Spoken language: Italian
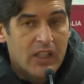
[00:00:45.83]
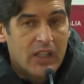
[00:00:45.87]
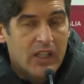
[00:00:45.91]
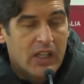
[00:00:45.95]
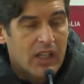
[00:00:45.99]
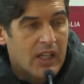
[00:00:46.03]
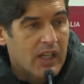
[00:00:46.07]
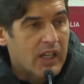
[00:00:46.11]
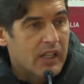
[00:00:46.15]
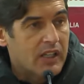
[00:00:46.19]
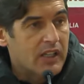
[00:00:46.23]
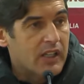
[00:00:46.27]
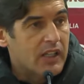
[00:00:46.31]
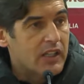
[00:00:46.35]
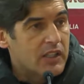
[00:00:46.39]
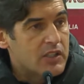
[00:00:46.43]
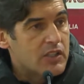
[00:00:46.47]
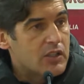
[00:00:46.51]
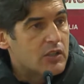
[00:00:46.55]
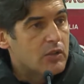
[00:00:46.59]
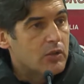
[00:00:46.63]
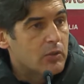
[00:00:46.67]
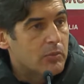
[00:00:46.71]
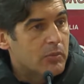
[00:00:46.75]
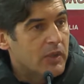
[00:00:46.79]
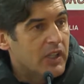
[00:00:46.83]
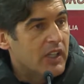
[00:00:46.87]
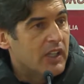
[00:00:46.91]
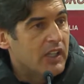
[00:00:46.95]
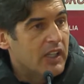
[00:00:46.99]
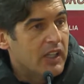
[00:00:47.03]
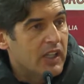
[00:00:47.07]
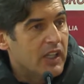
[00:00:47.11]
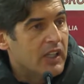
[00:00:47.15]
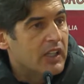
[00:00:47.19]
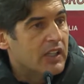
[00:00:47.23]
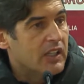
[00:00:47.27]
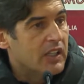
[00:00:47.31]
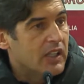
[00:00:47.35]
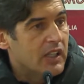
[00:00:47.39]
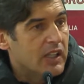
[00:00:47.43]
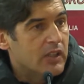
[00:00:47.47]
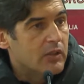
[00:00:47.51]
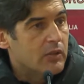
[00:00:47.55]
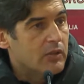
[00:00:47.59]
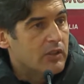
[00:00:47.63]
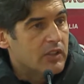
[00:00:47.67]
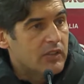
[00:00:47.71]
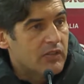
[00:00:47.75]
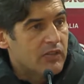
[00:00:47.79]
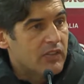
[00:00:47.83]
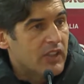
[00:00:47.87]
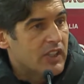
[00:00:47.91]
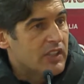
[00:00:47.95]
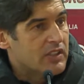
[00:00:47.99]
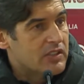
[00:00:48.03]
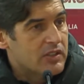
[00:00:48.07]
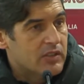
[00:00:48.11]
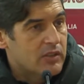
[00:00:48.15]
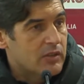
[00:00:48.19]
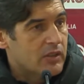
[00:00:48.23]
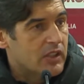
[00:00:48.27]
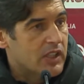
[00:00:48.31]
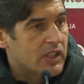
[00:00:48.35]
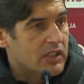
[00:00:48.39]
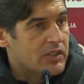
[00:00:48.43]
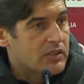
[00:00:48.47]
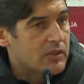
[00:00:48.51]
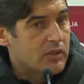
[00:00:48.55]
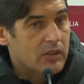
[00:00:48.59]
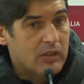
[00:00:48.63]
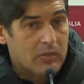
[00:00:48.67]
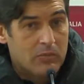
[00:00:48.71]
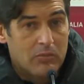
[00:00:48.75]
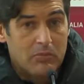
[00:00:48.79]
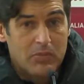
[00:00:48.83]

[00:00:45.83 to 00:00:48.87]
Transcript: ha reagito bene e ha creato diverse occasioni,